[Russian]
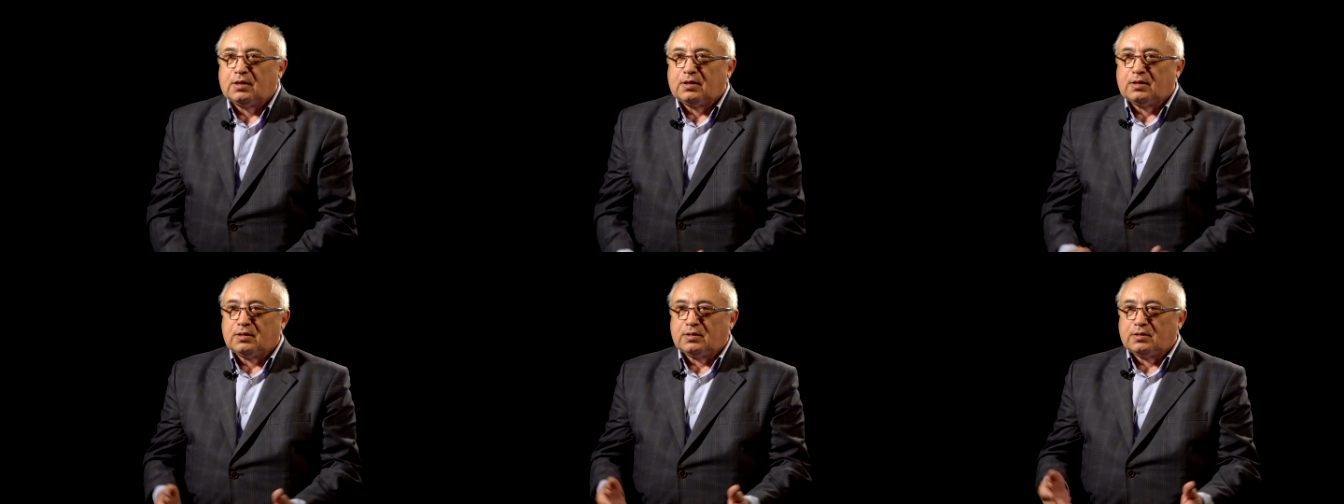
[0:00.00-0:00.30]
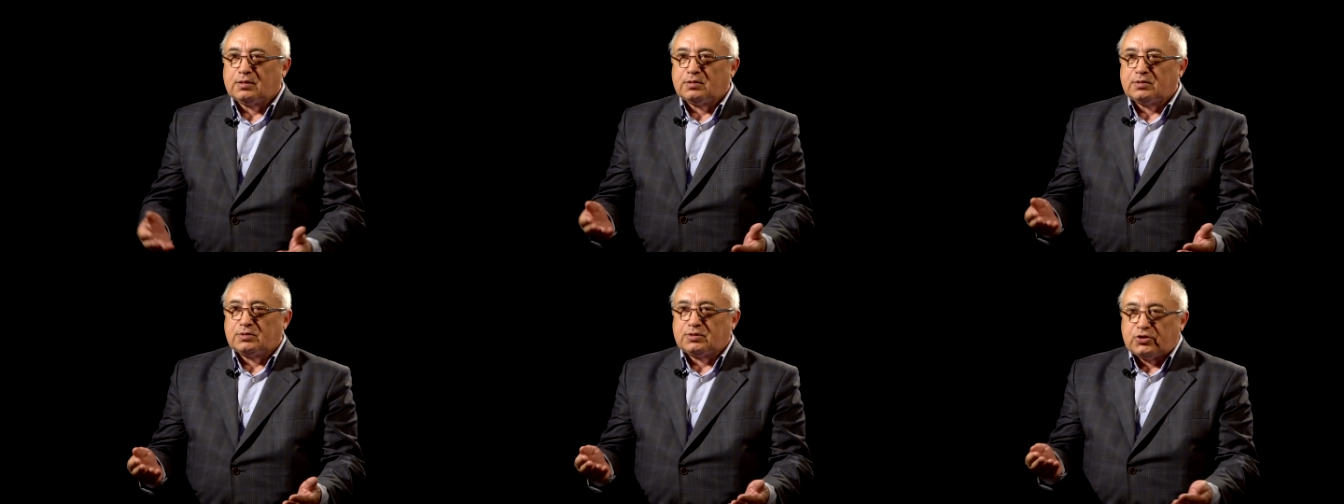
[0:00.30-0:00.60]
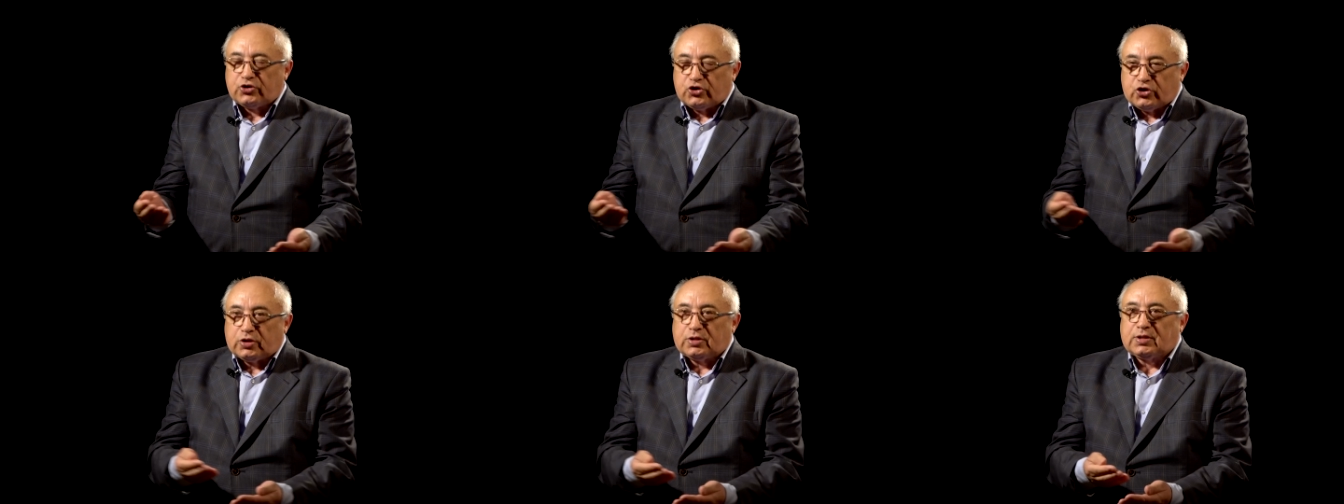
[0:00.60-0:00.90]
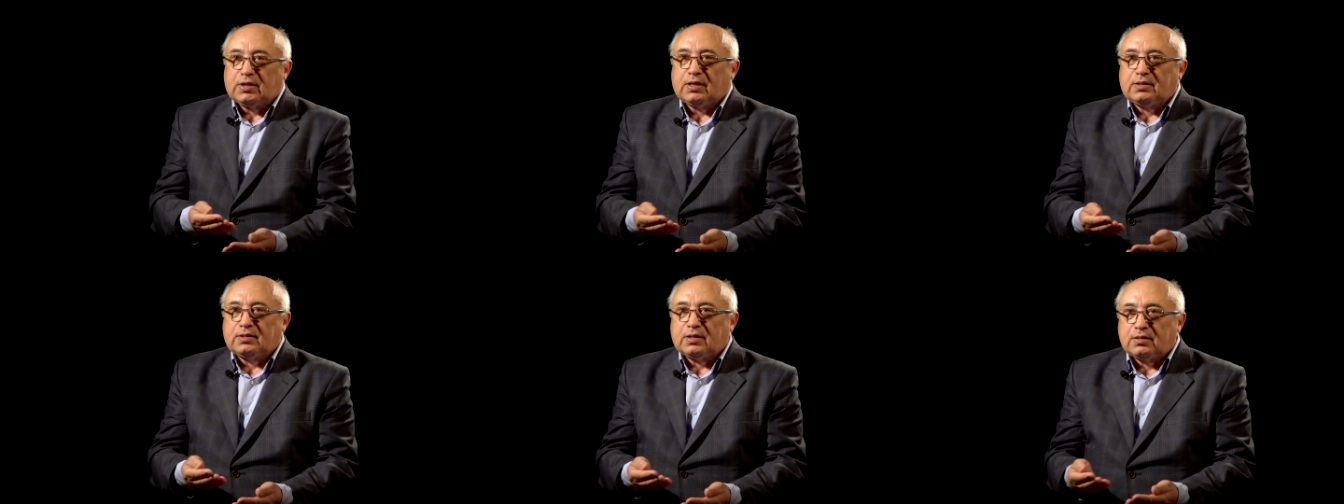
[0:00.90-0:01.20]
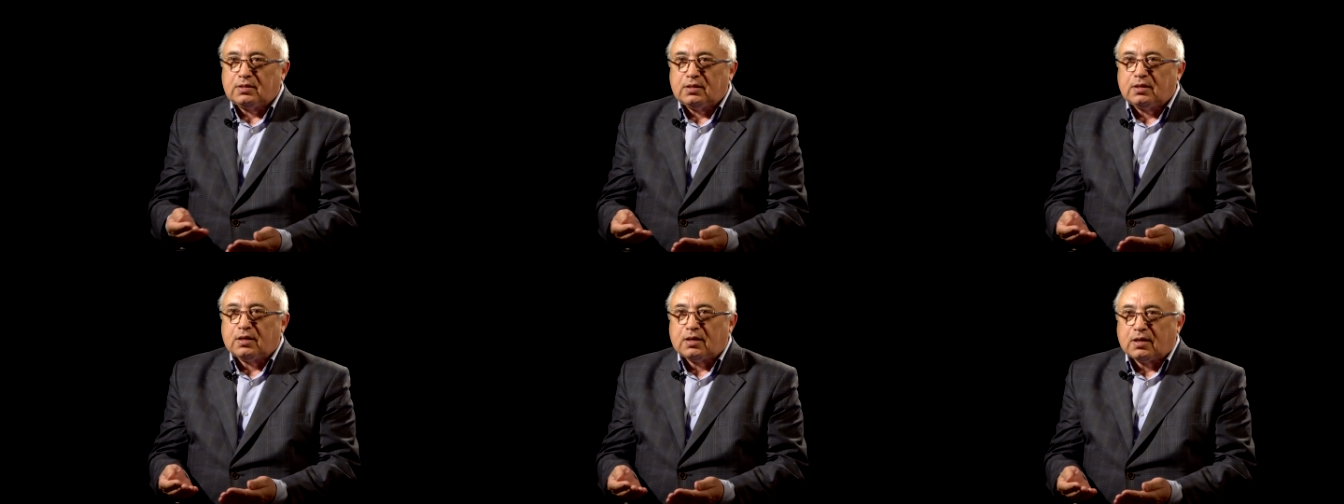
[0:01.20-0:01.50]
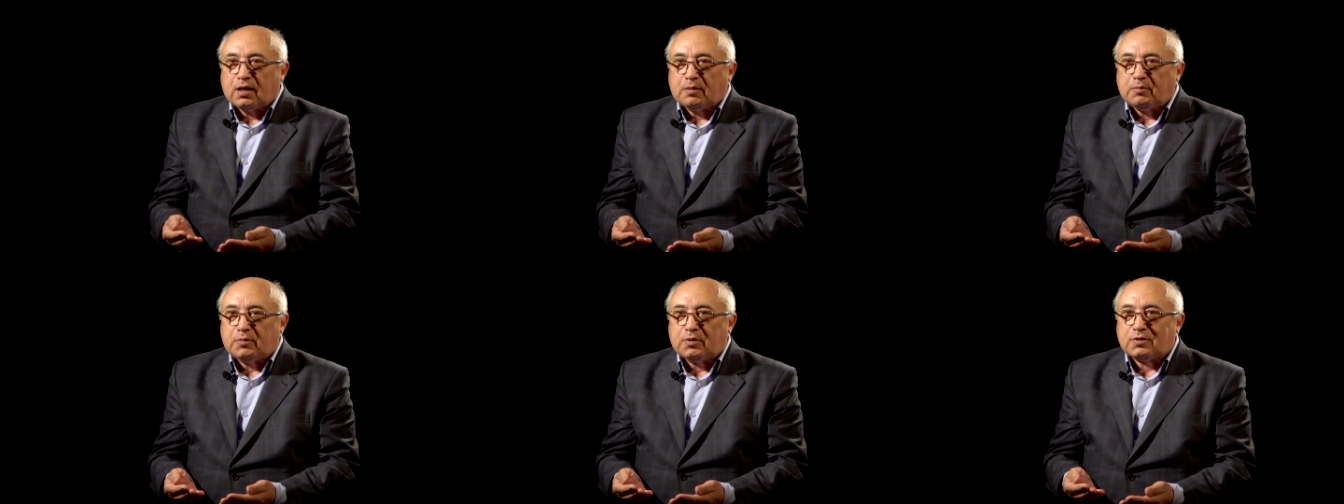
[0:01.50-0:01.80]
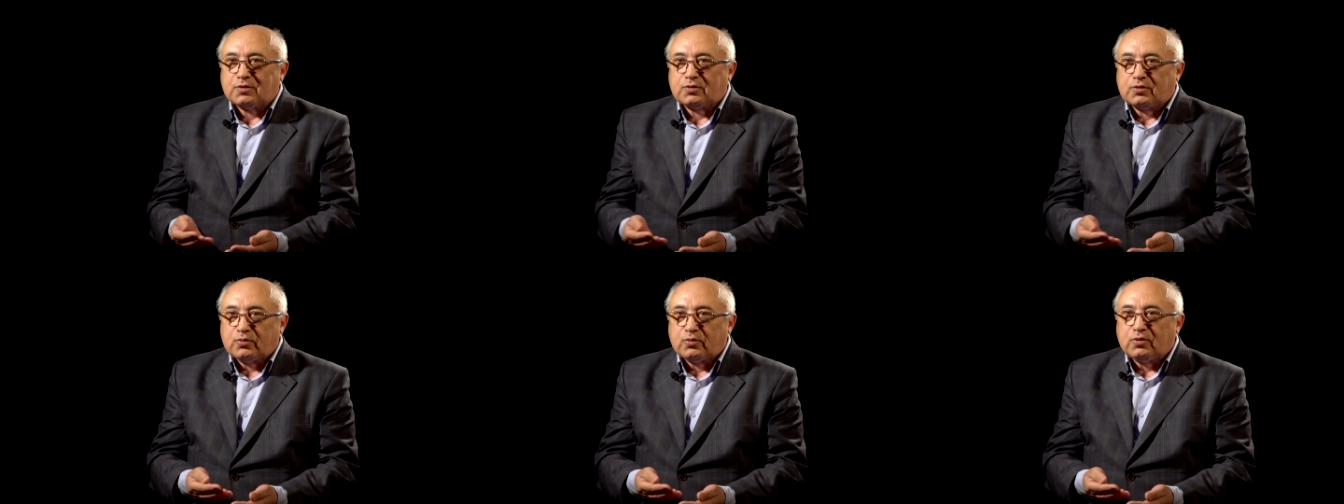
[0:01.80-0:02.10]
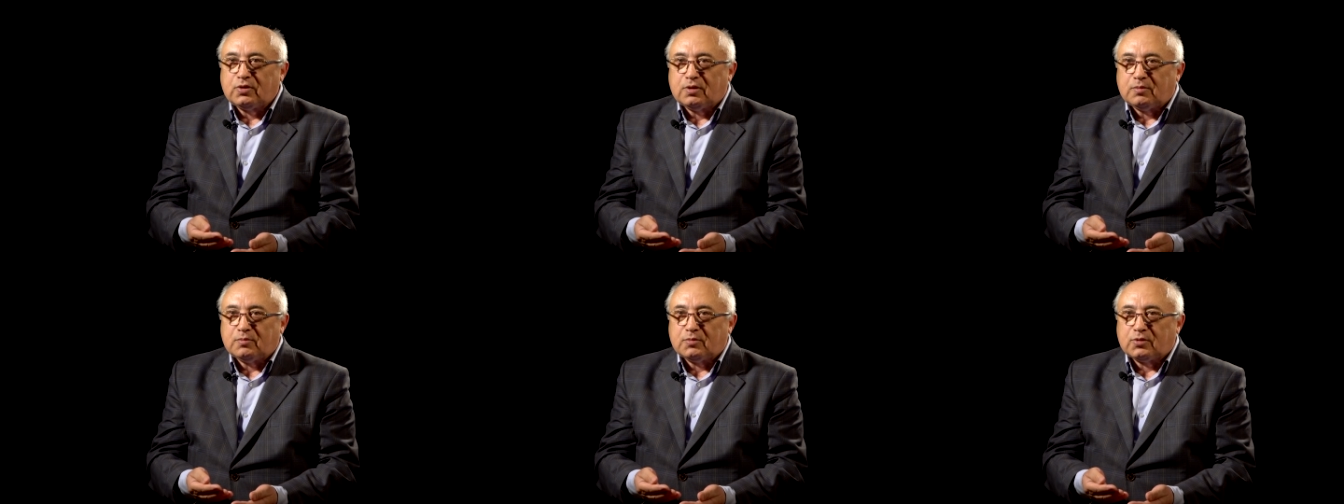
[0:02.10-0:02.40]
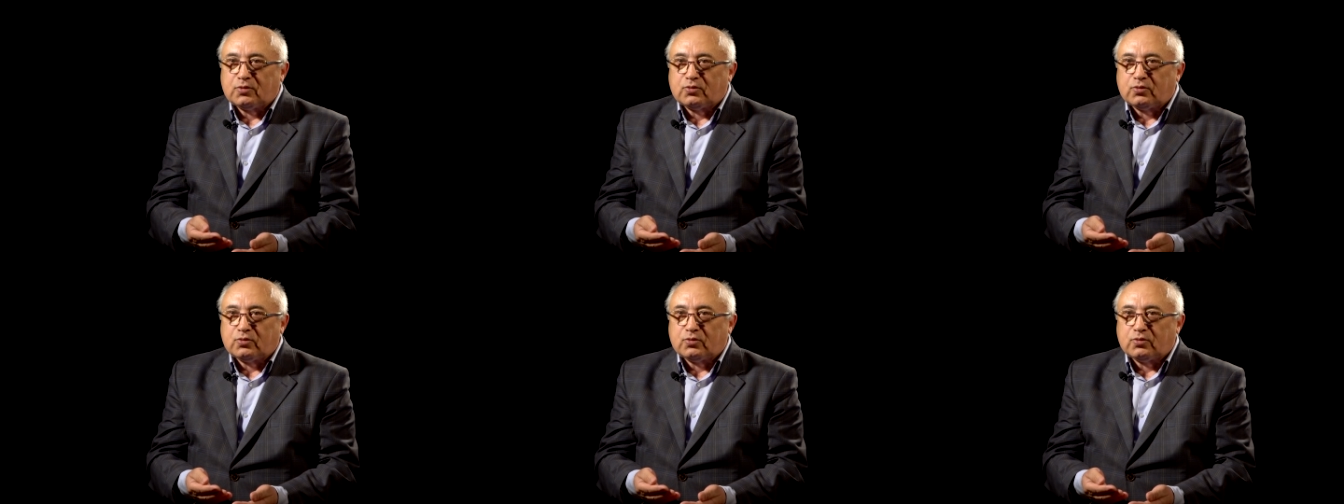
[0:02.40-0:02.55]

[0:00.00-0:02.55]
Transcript: э, сочетать один камень с другим,